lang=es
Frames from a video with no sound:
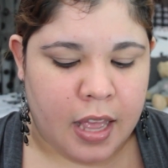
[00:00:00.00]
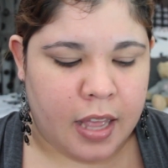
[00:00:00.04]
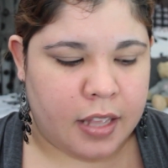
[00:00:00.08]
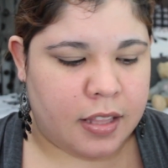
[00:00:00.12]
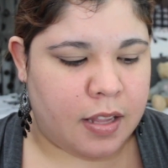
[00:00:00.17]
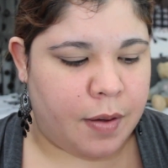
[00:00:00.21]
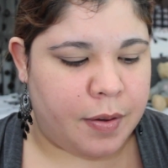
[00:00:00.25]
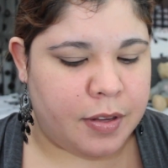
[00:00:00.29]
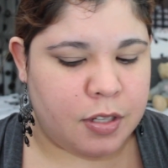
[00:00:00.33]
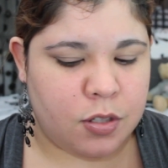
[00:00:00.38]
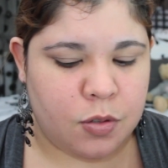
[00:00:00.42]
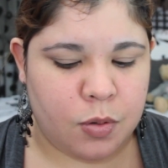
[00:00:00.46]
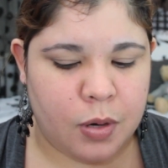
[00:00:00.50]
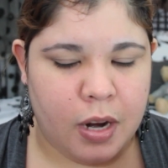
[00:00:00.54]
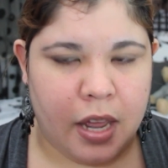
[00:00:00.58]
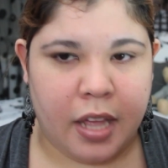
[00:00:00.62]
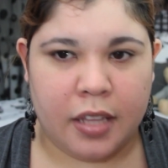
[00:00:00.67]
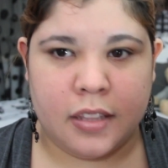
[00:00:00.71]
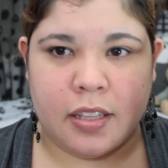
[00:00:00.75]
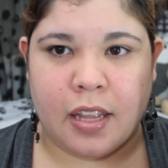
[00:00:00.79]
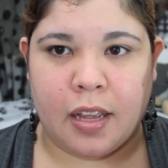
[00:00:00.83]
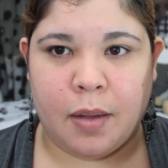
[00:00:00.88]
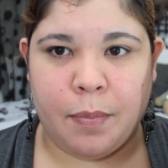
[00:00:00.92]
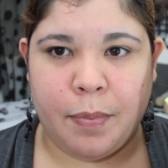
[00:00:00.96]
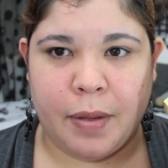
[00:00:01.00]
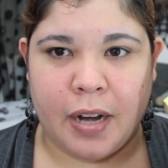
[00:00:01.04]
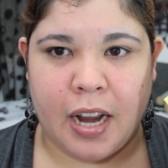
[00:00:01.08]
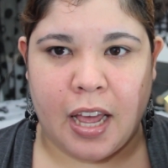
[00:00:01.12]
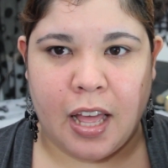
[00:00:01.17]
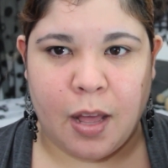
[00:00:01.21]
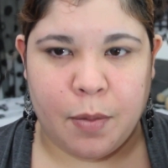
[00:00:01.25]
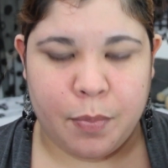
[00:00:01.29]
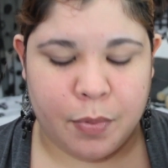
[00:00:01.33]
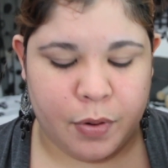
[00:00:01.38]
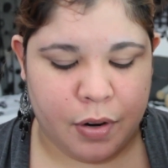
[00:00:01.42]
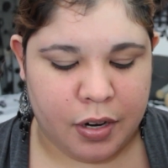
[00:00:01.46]
Está bien chula, está
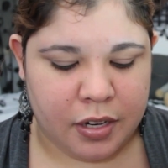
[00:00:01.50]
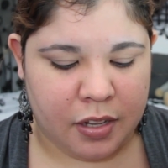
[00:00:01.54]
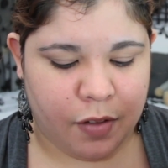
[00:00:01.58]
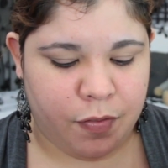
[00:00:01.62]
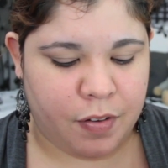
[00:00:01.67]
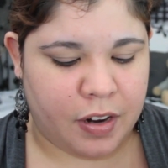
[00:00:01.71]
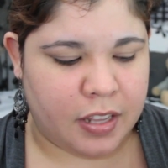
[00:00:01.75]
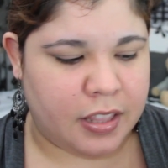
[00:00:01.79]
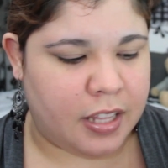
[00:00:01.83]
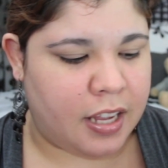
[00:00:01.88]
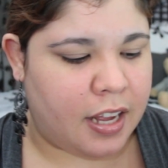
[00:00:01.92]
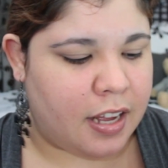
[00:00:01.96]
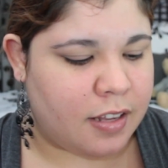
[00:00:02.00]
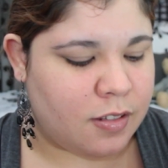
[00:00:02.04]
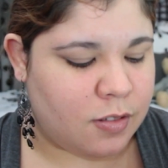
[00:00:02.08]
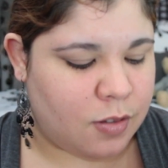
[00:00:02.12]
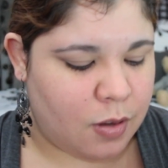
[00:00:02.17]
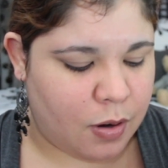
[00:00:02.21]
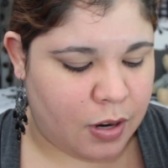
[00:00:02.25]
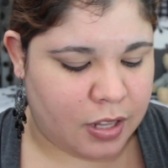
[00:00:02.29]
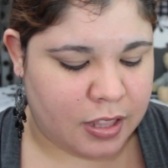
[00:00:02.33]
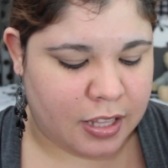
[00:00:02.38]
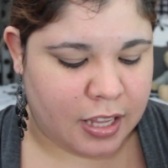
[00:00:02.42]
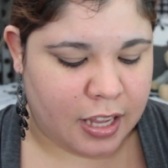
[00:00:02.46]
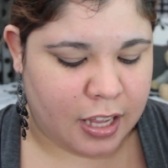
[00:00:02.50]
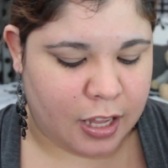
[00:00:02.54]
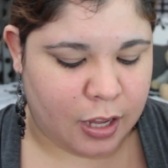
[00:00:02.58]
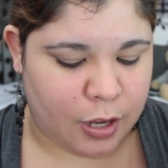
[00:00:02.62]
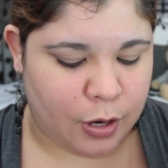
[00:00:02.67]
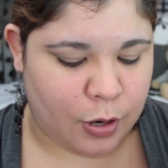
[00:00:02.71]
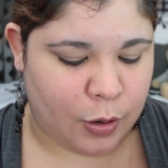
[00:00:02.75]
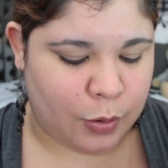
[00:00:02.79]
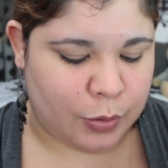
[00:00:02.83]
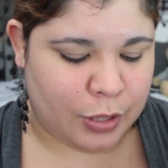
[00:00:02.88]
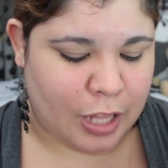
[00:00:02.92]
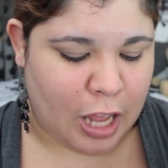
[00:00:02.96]
inspirada por diferentes canciones
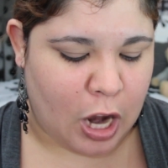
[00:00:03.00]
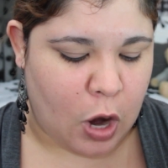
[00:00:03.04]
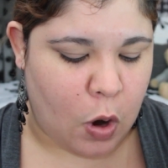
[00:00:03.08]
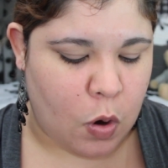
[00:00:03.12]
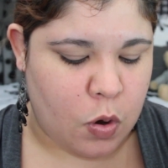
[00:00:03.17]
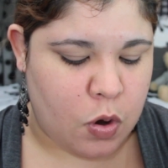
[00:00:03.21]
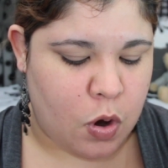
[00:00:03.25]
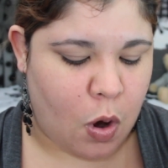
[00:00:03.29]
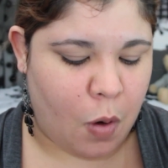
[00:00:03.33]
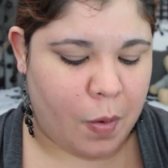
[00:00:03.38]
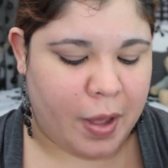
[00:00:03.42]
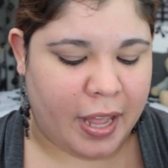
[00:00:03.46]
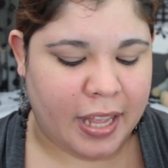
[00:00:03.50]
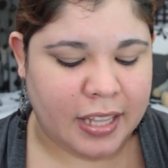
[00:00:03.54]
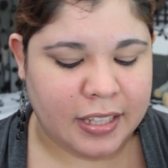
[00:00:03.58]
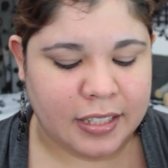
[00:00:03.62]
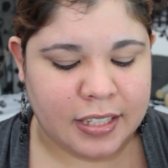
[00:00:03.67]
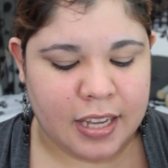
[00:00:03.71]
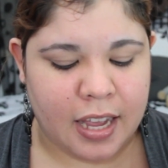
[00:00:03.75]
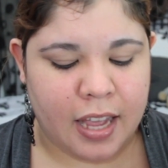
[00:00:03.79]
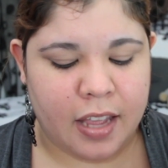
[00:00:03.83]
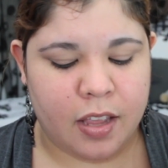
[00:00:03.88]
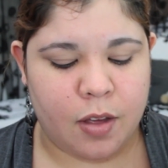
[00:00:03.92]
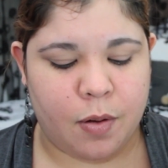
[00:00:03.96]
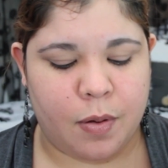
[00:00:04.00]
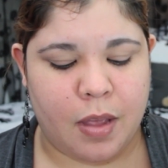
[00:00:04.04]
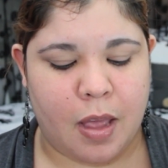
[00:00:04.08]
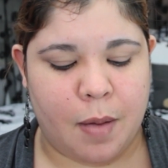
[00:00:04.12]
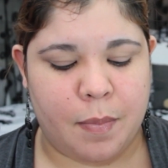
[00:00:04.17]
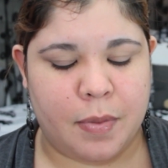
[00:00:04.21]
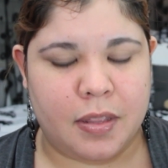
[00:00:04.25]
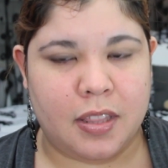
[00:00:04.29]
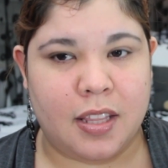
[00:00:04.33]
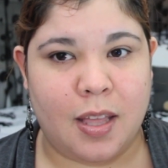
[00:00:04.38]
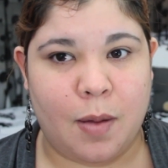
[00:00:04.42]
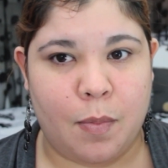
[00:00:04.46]
de rock de los 90 y
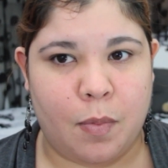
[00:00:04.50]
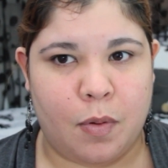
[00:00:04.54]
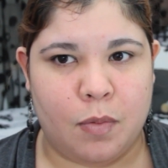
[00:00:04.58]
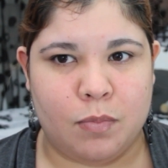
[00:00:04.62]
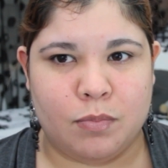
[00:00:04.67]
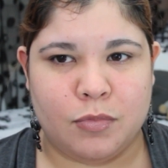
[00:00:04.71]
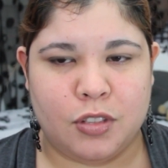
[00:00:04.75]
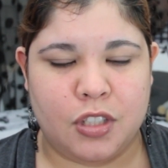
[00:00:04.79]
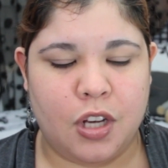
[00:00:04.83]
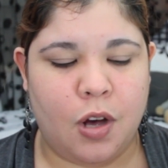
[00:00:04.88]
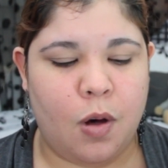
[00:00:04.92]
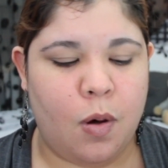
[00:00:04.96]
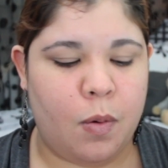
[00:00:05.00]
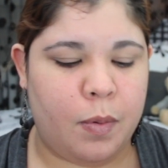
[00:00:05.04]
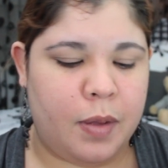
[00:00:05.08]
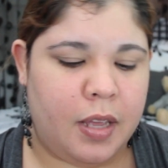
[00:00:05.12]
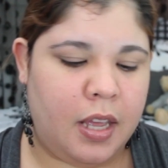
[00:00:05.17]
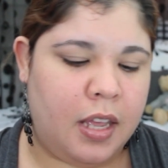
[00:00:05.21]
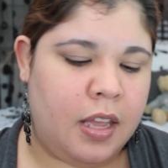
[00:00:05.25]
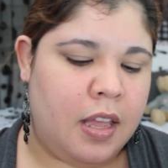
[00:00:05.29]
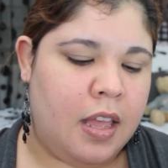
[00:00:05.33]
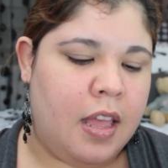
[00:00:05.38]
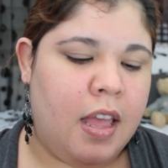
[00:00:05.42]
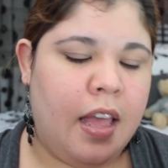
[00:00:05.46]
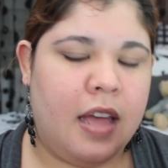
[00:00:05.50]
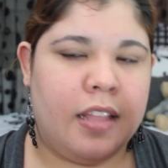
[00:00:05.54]
obviamente Bomb Jovi.